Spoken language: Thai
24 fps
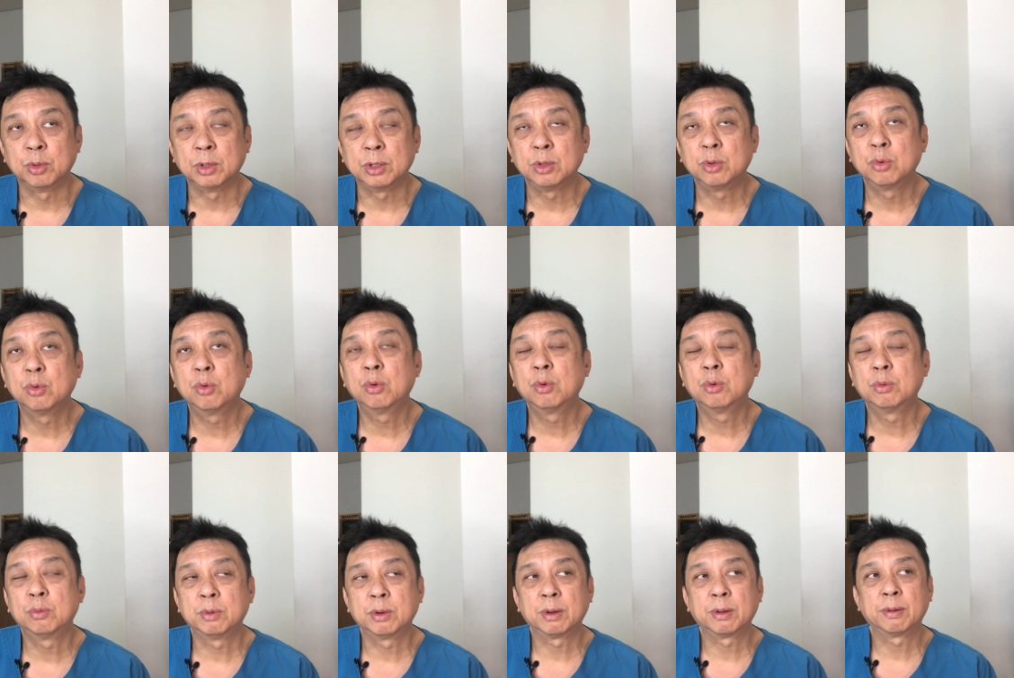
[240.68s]
อายุ
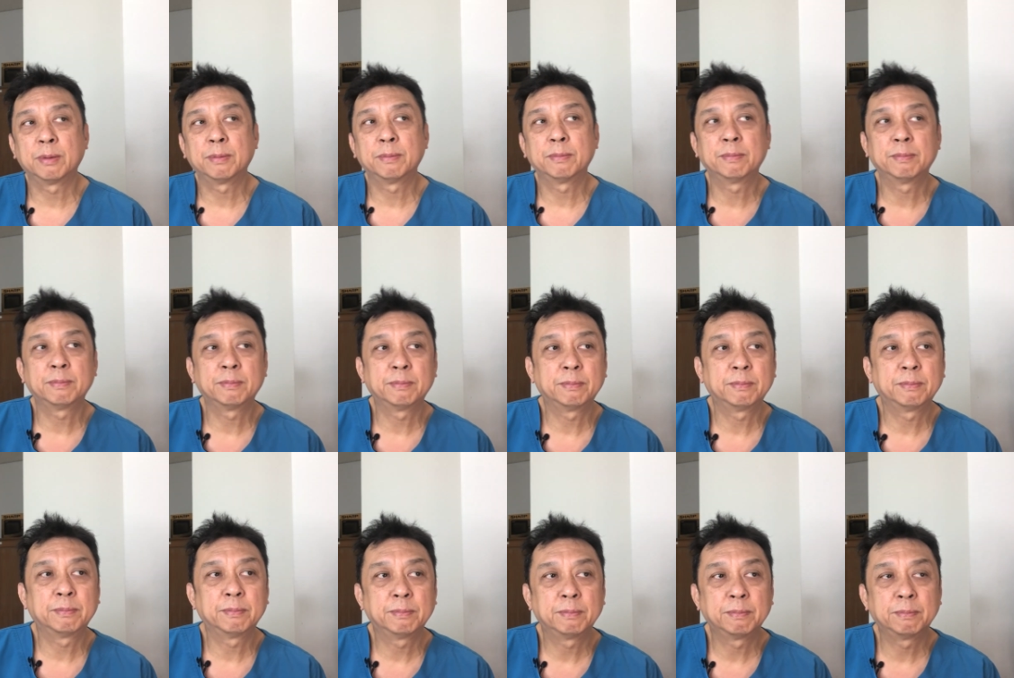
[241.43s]
นะ
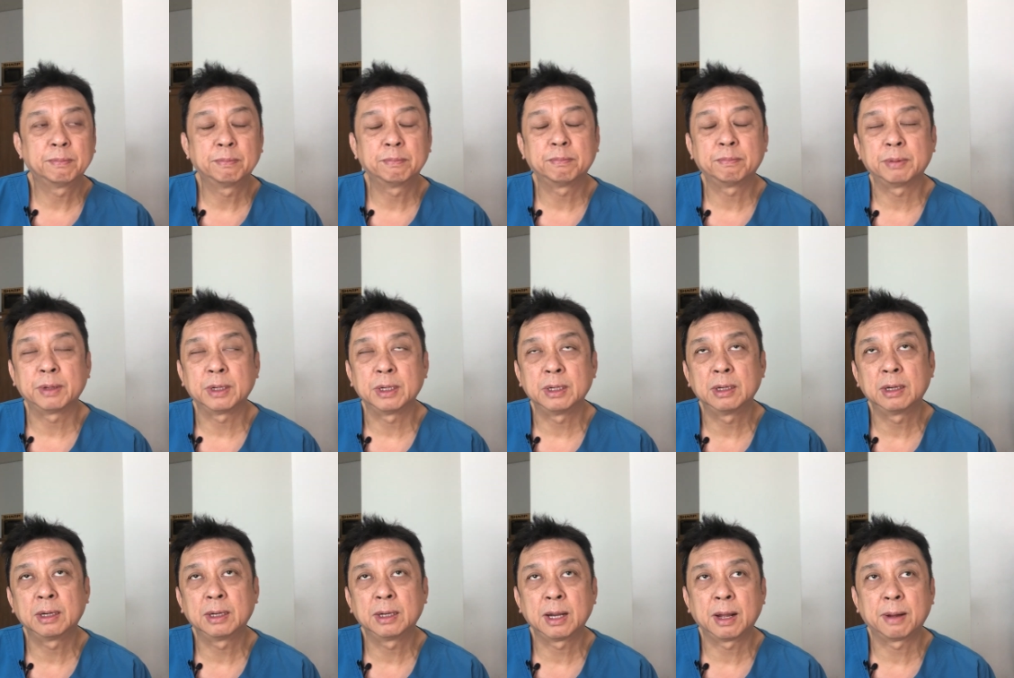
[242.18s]
เป็น
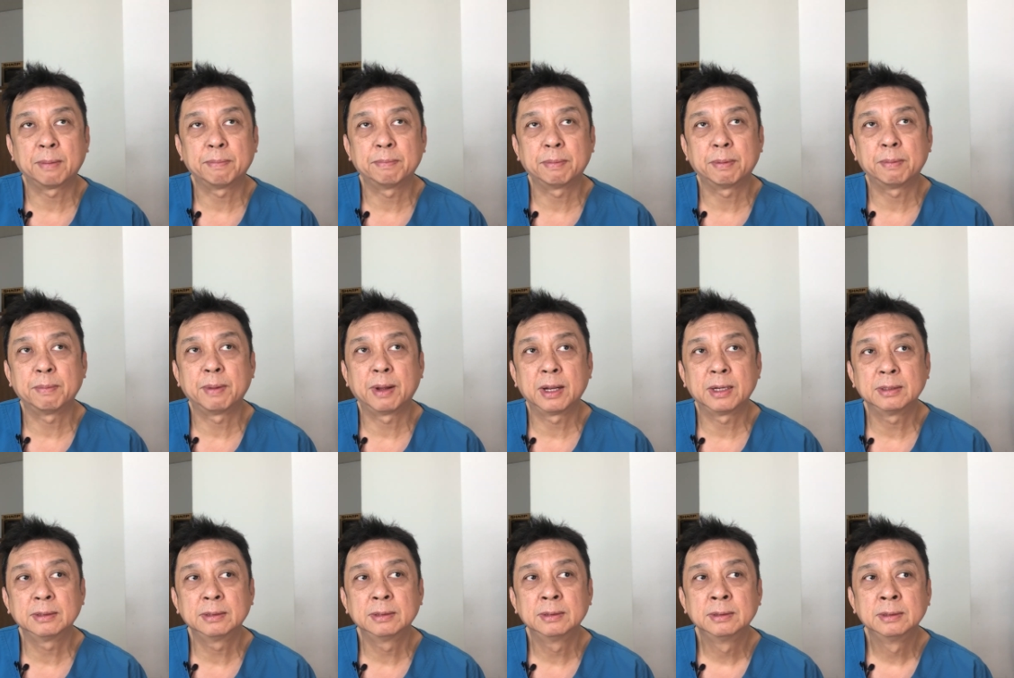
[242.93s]
ระดับประมาณ
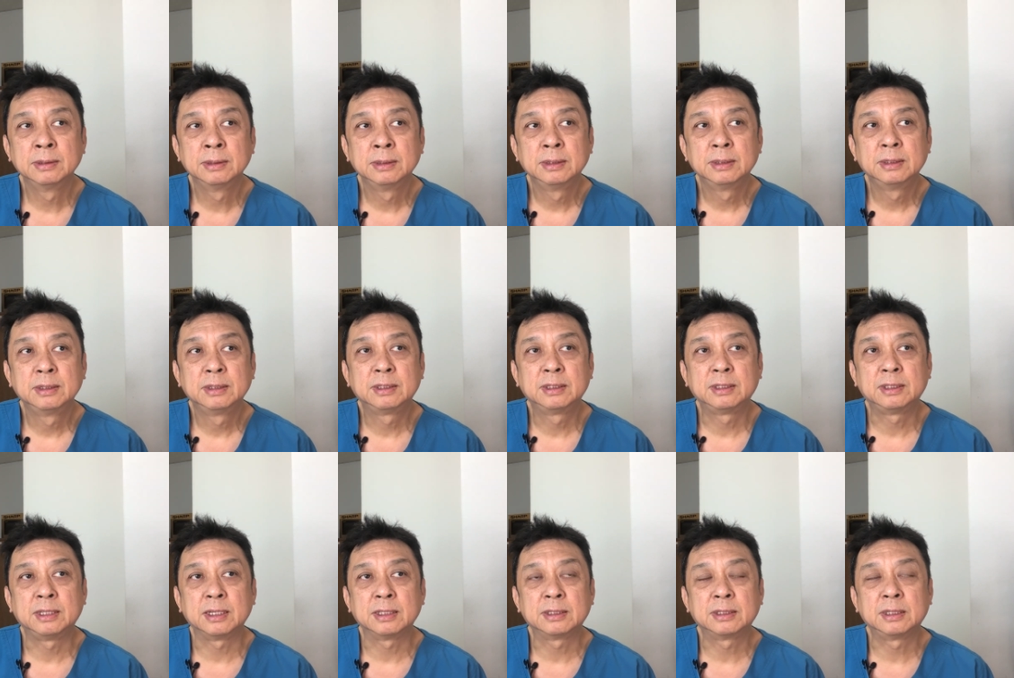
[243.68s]

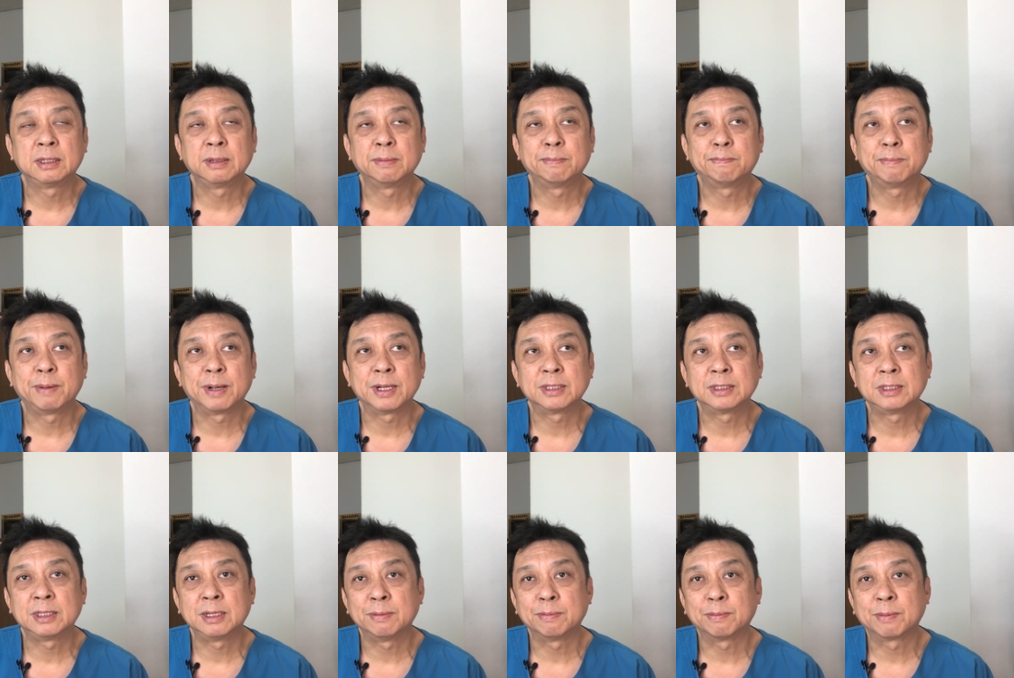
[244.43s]
70
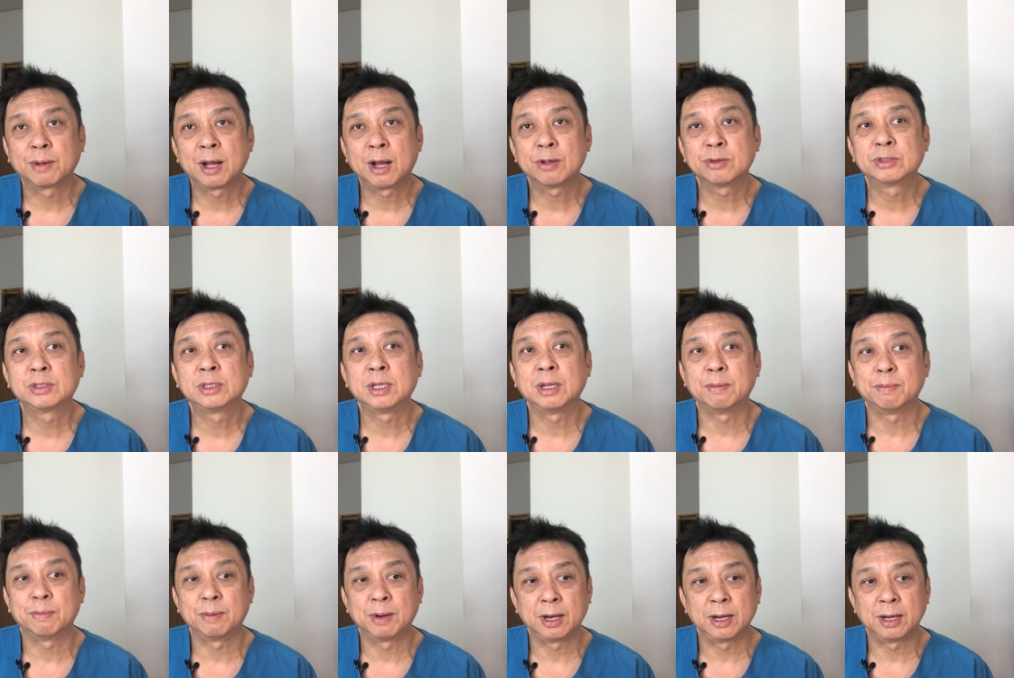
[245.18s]
80
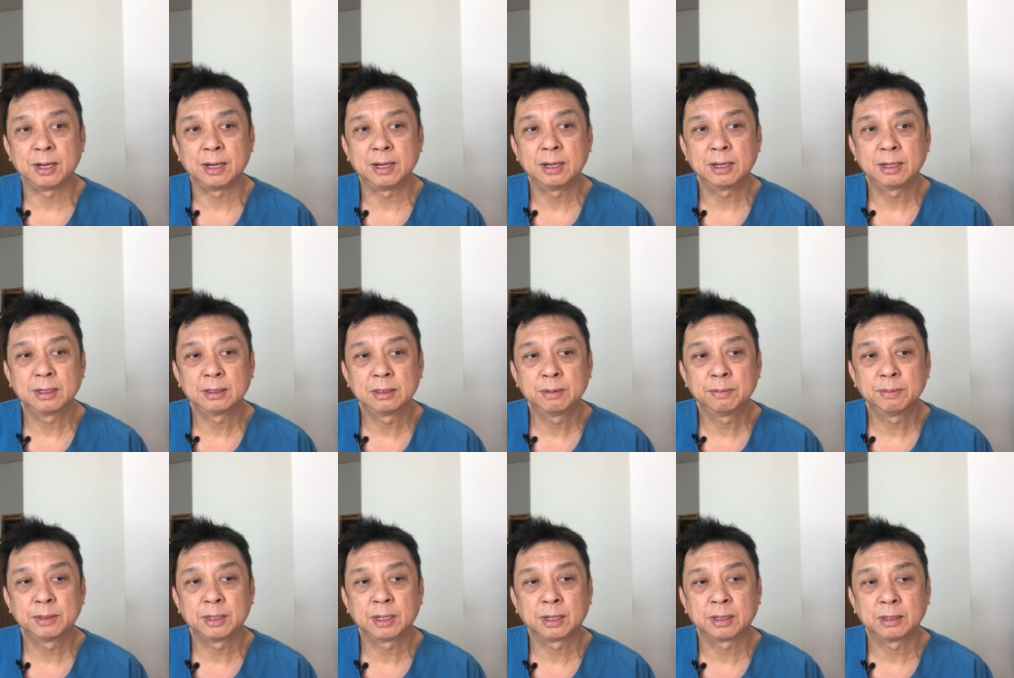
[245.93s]
90 อะไรเงี้ยซึ่ง
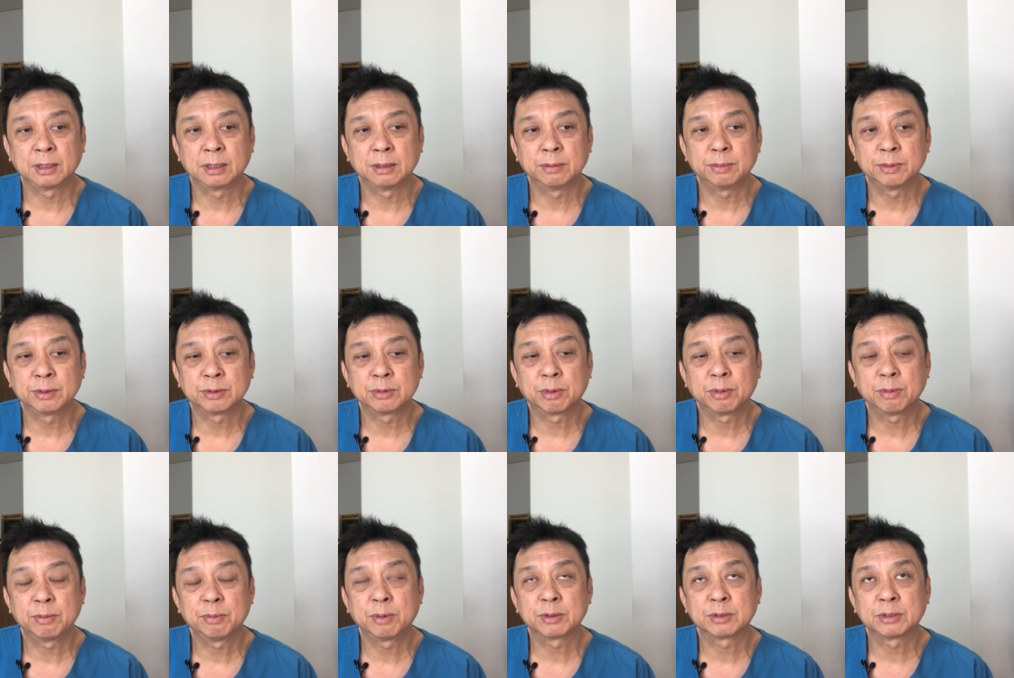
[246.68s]
เป็นทางเดินปัสสา
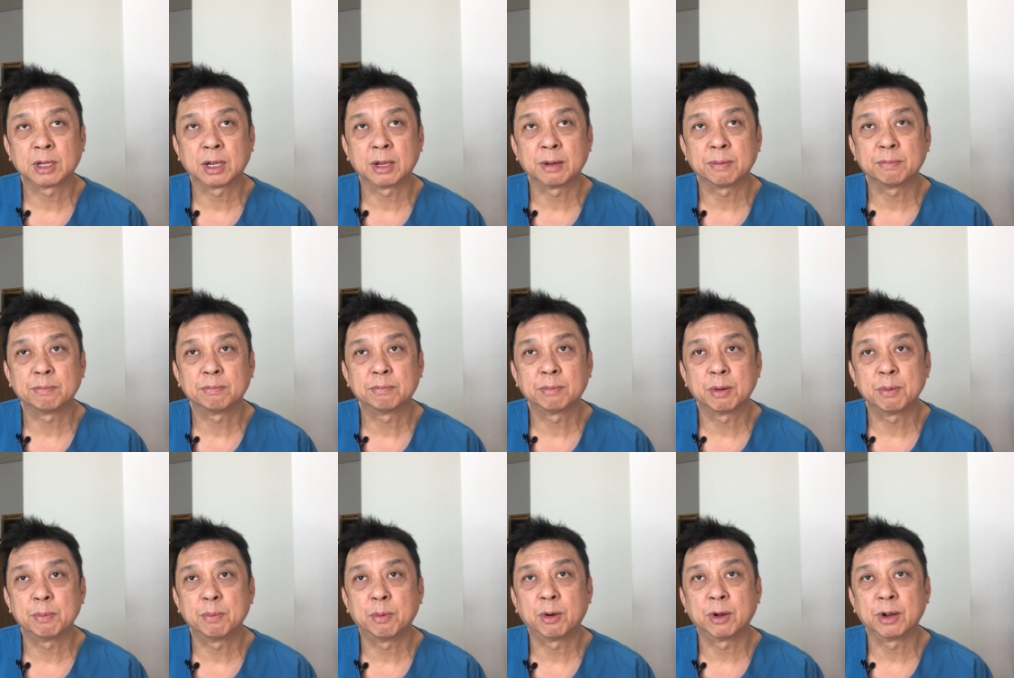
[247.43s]
วะอกเสบ
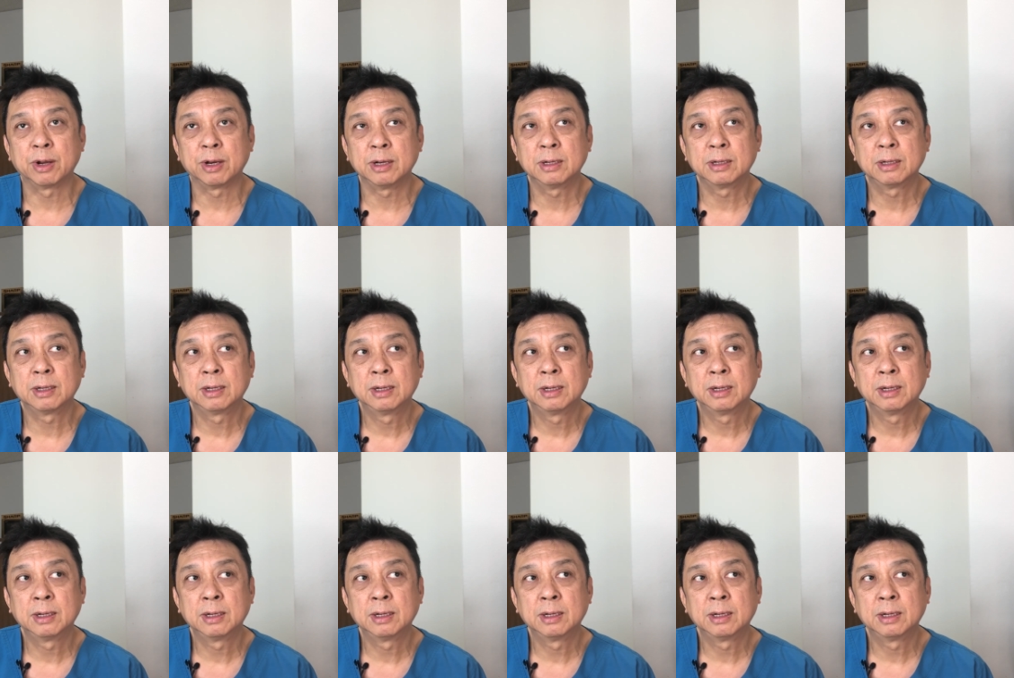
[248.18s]
บ่อยๆเนี่ย